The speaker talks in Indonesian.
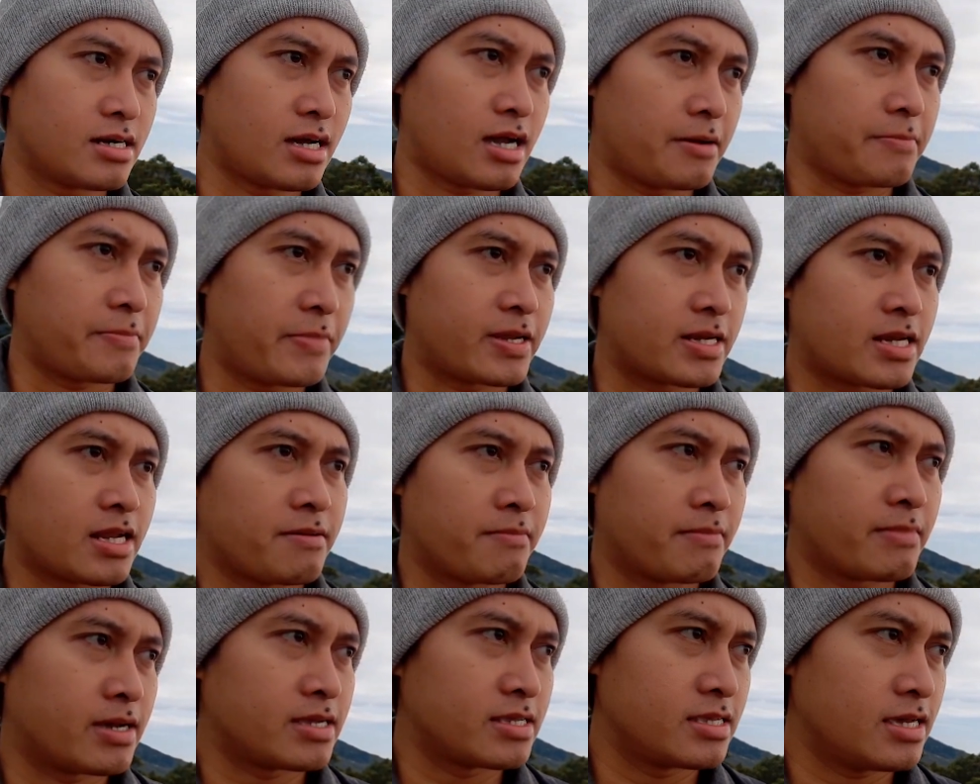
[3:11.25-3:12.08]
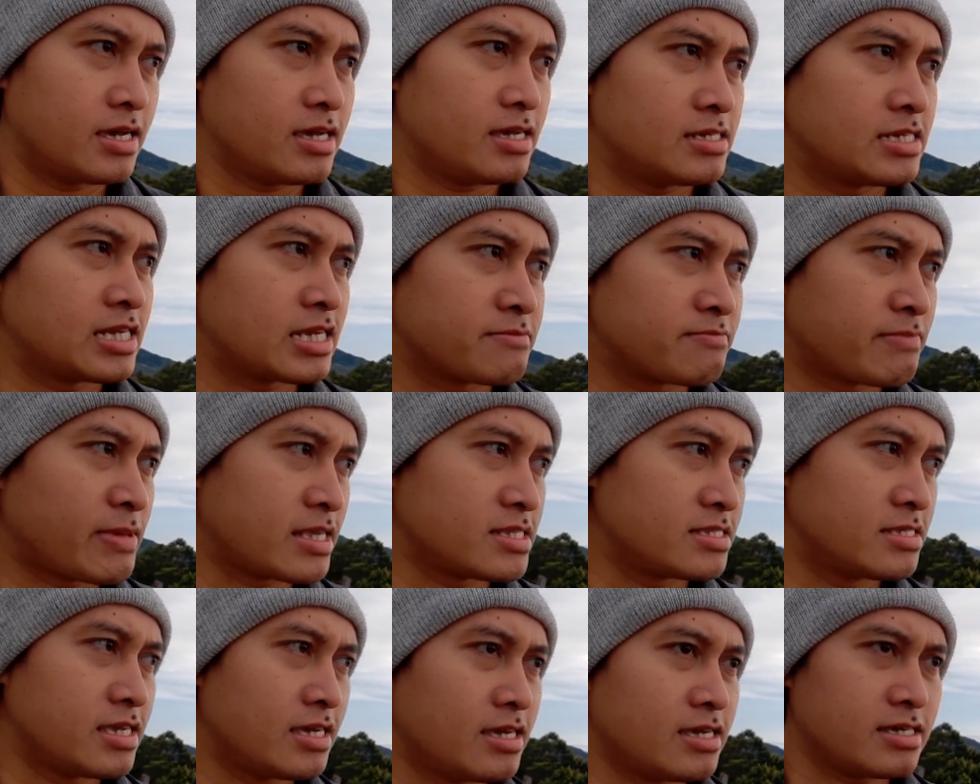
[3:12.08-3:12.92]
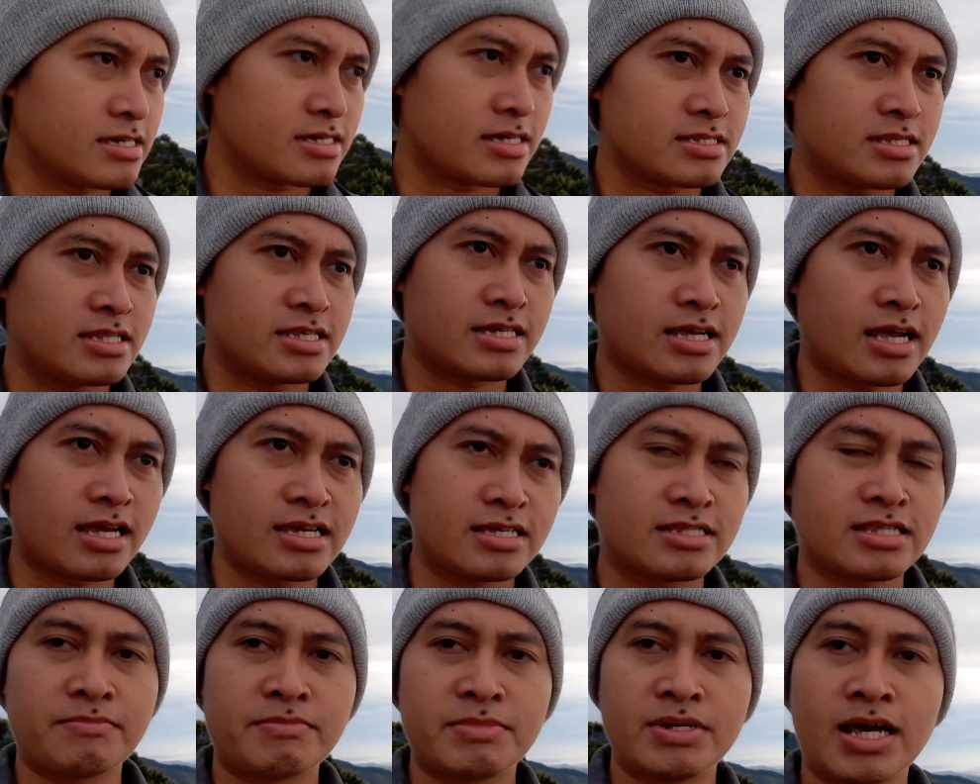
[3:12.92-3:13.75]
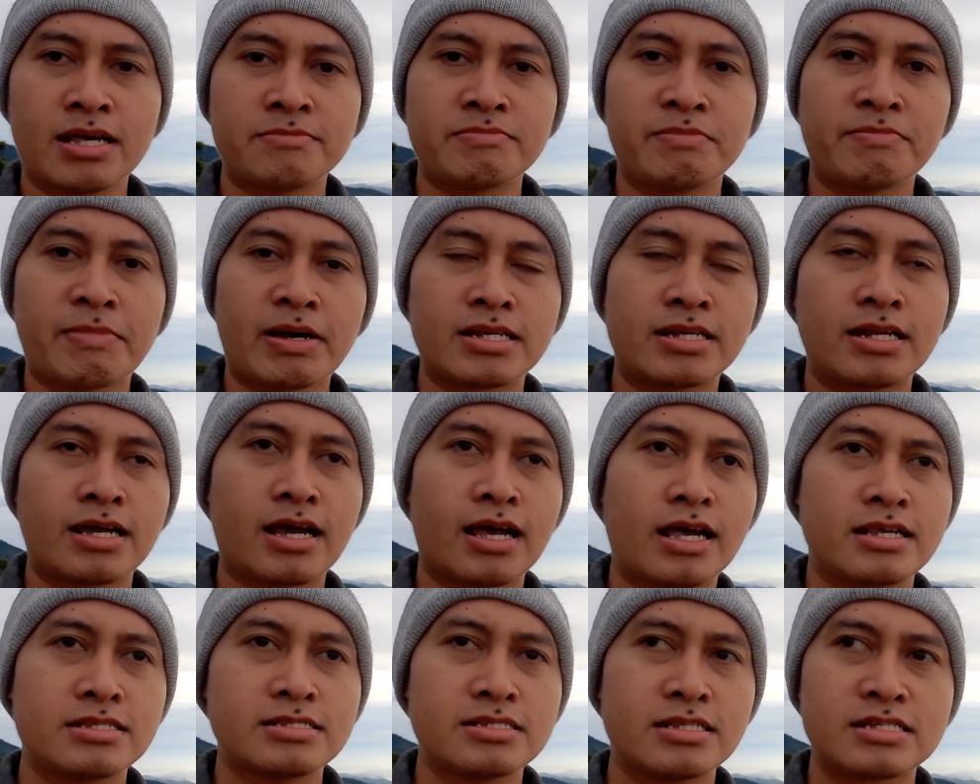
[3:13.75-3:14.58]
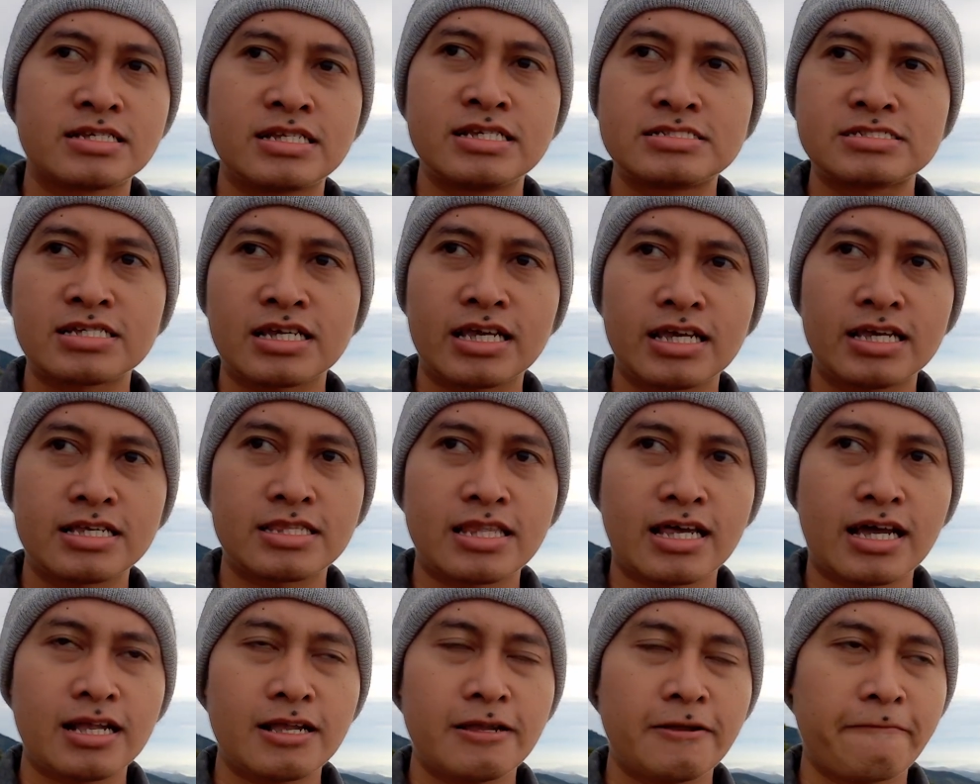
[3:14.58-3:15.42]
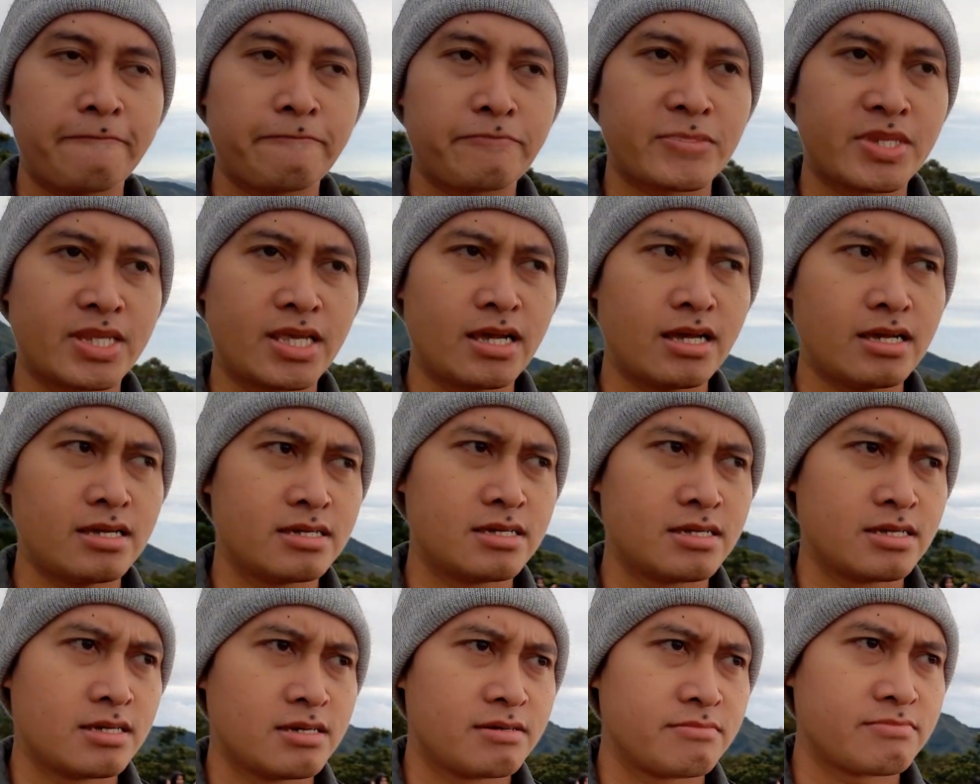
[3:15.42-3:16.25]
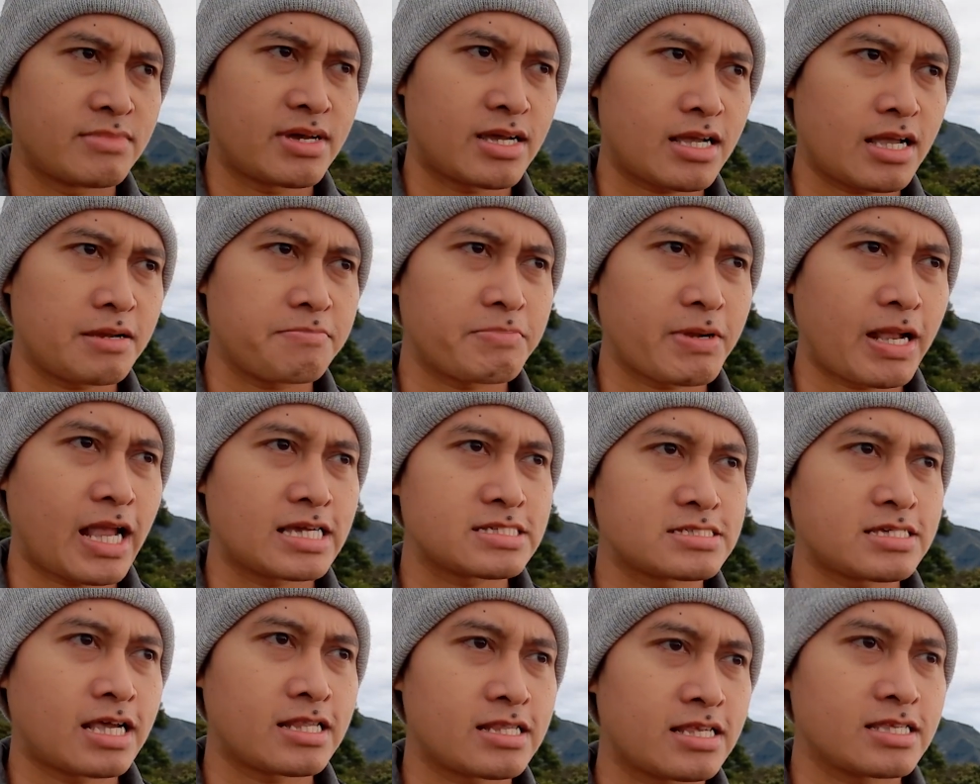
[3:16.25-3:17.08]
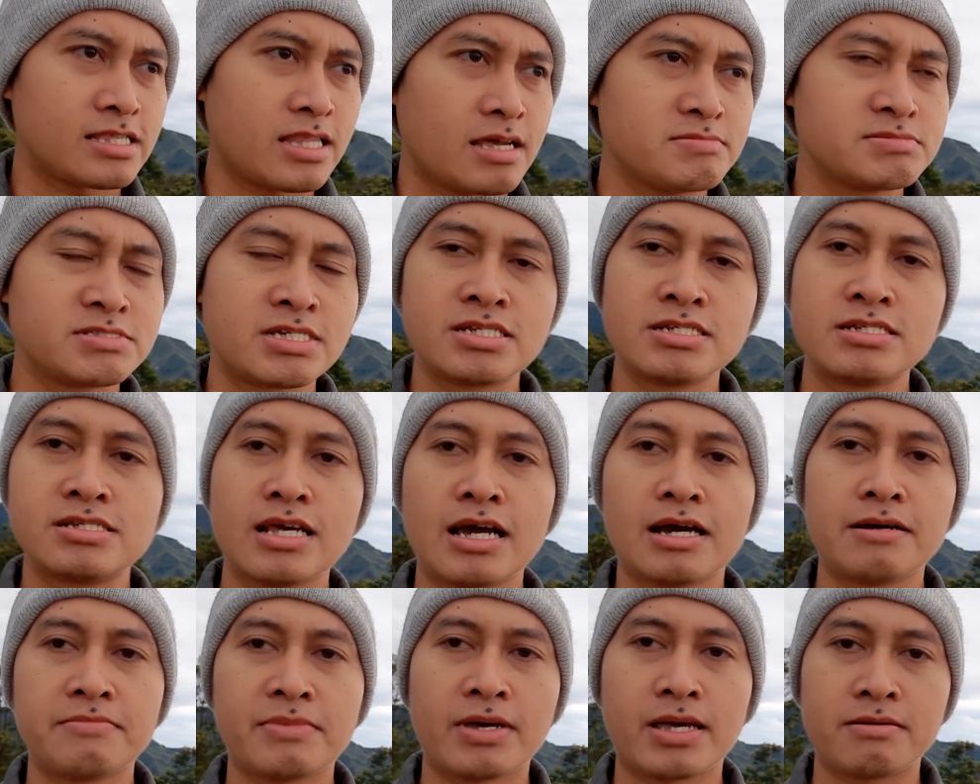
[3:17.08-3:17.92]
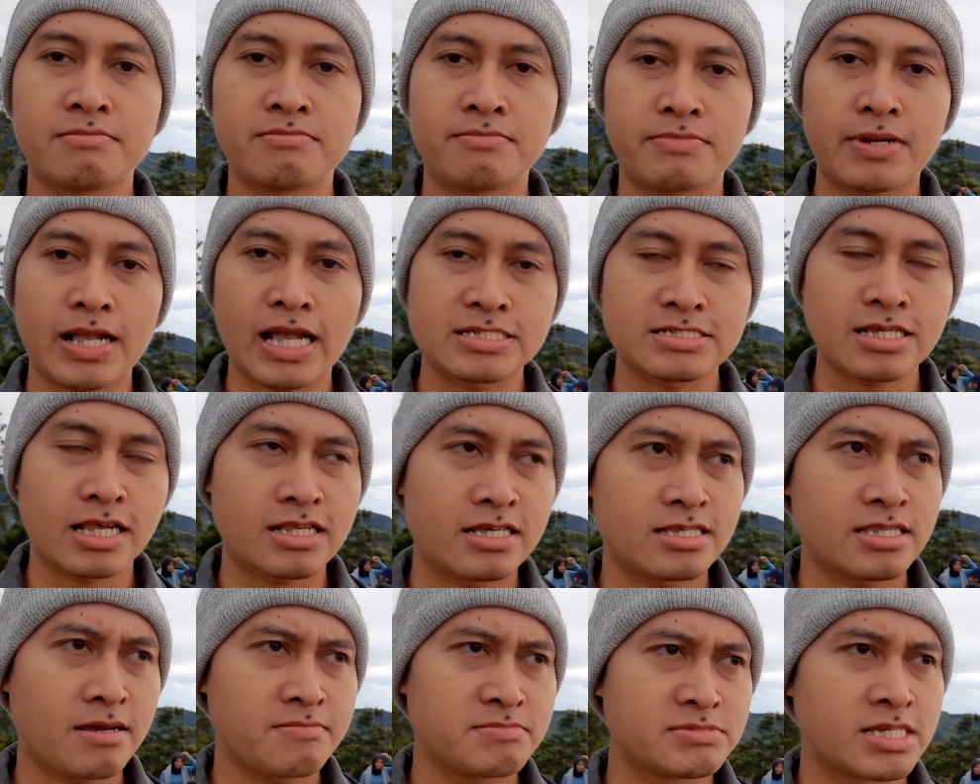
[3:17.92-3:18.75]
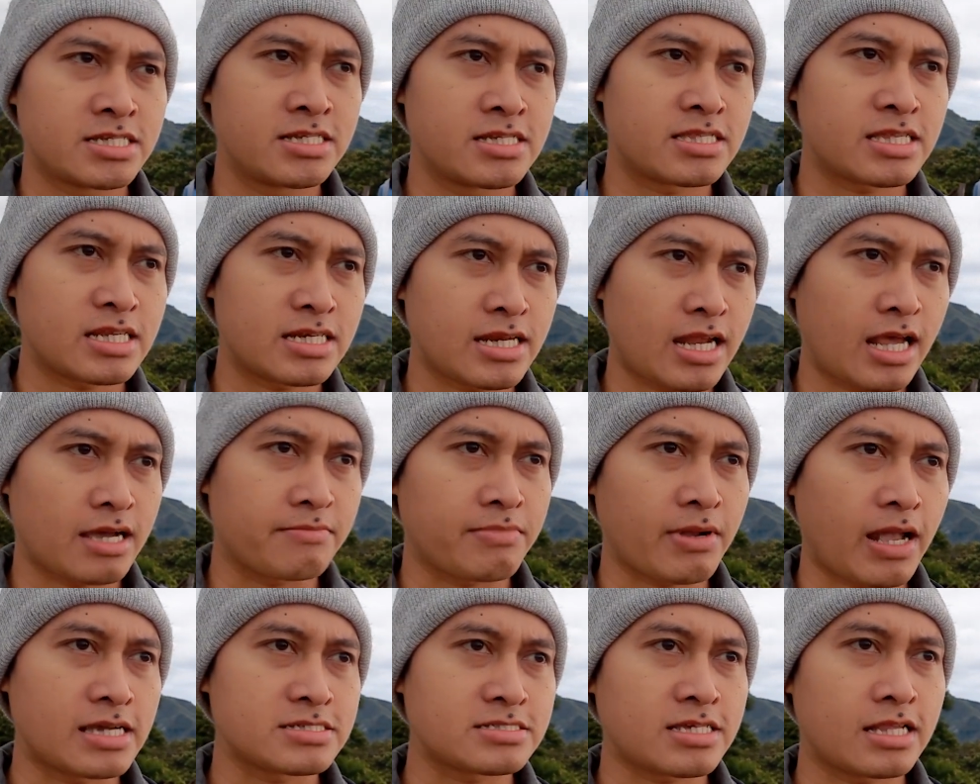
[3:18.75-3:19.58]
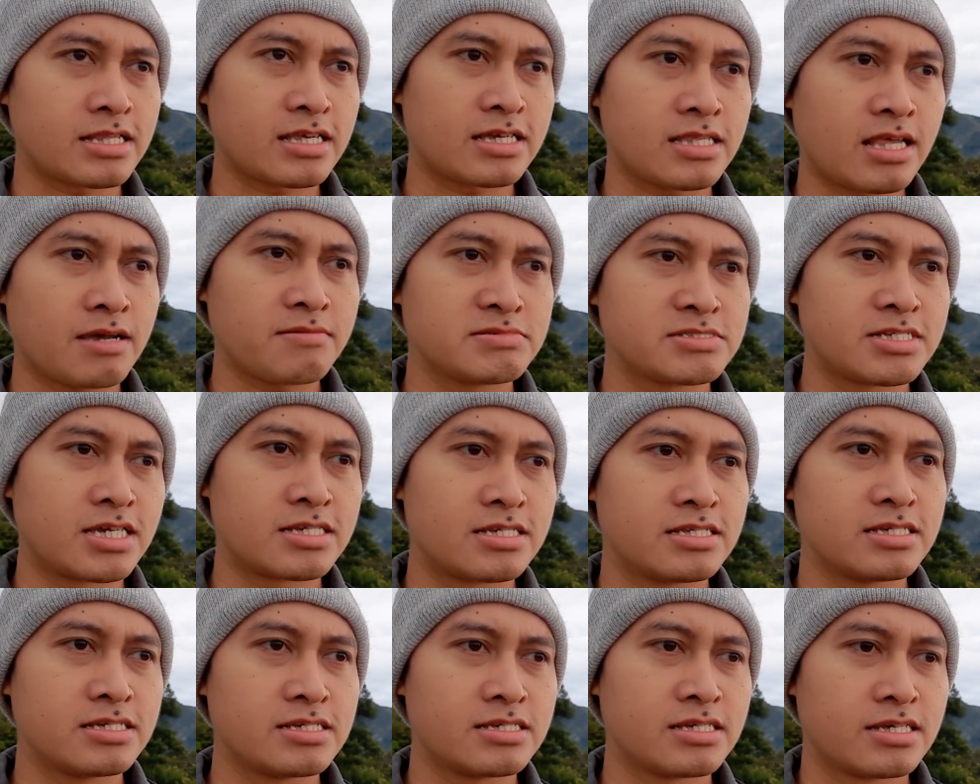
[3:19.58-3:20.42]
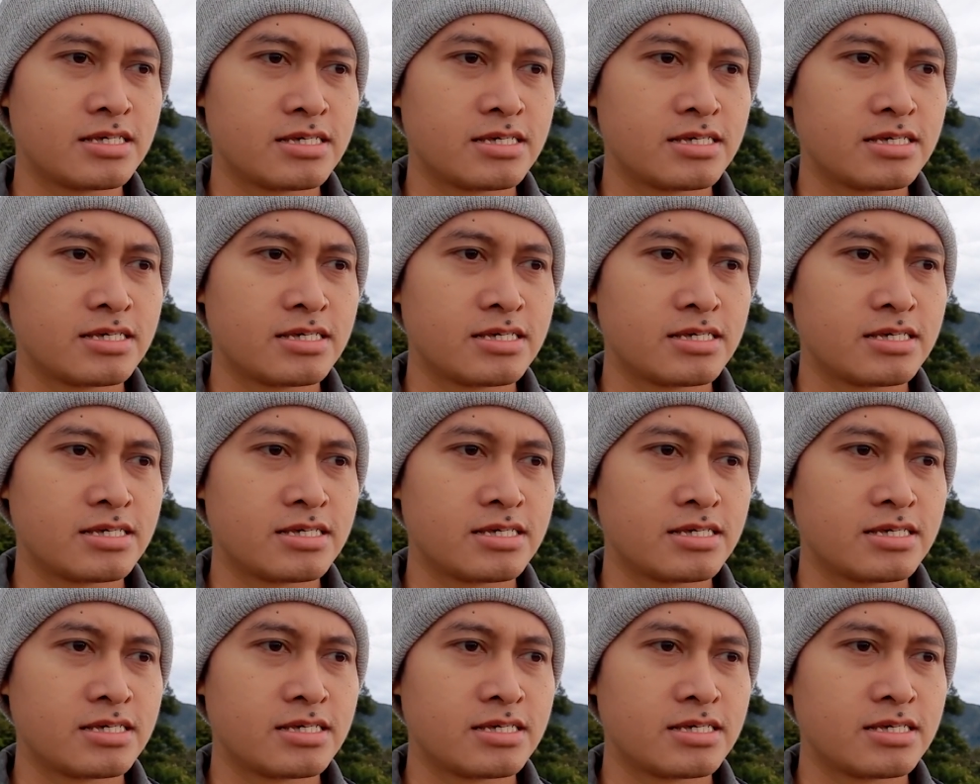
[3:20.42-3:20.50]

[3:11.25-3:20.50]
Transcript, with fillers: apa namanya nikmatnya ketika kita melihat pemandangan di sekitar ya maka perasaan kita menjadi damai perasaan kita menjadi tenang perasaan kita menjadi